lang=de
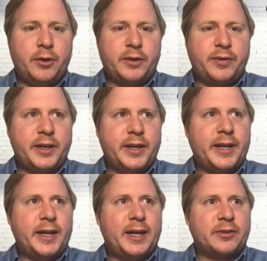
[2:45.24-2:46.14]
Und ich
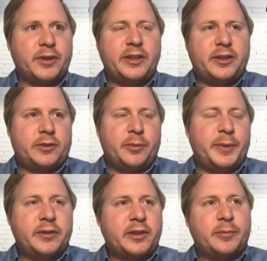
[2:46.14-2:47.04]
finde, also ich
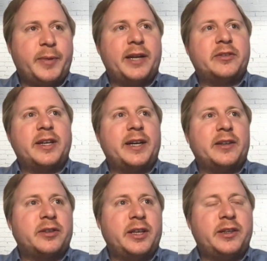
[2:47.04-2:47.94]
zumindest aus meiner
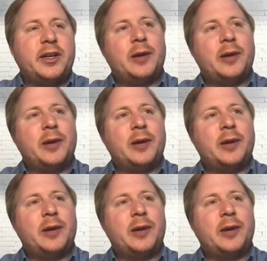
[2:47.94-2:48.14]
Sicht